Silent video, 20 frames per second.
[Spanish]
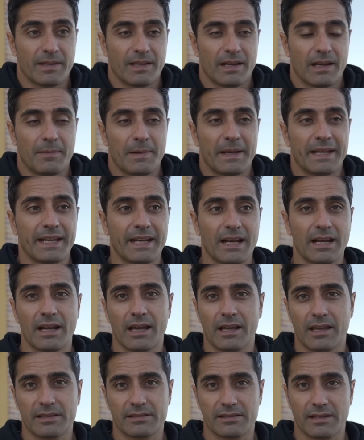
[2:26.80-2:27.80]
la manera en
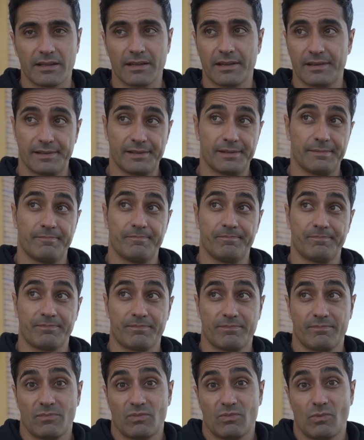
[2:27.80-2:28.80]
la que se
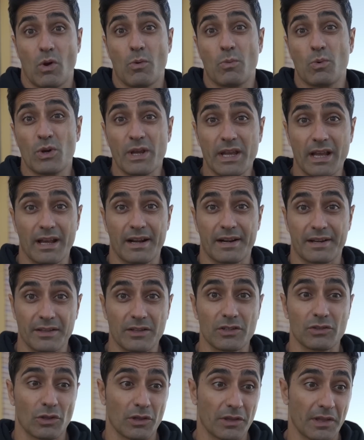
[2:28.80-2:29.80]
comunica en
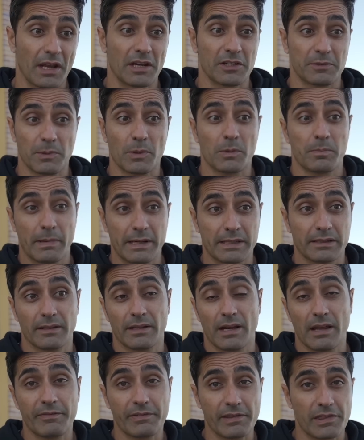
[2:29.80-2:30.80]
redes sociales por parte
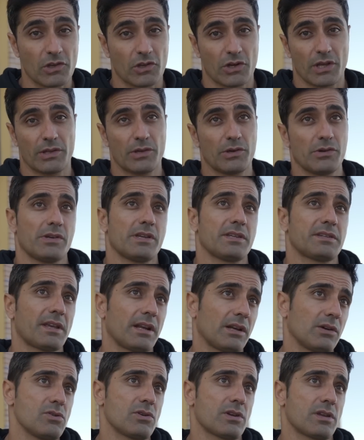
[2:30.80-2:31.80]
del aficionado es
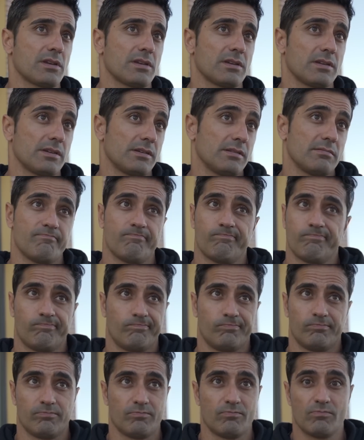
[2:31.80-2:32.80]
algo
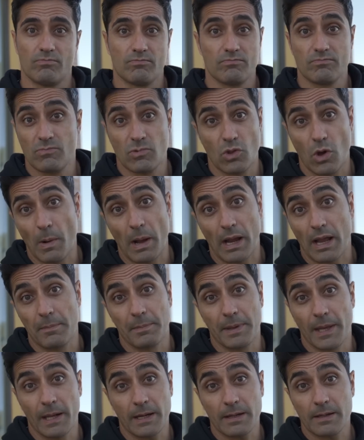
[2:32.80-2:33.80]
que no va a
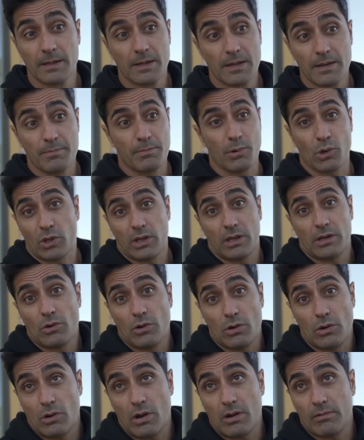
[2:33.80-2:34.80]
cambiar porque
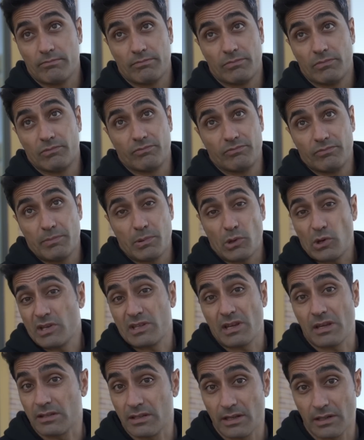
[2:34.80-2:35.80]
no porque es
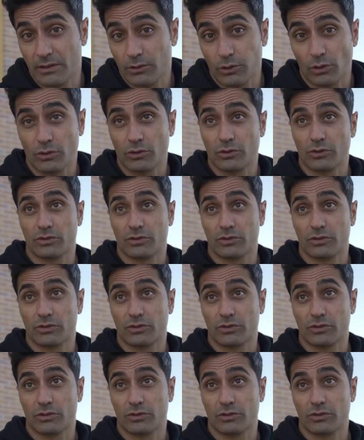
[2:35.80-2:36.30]
así en otros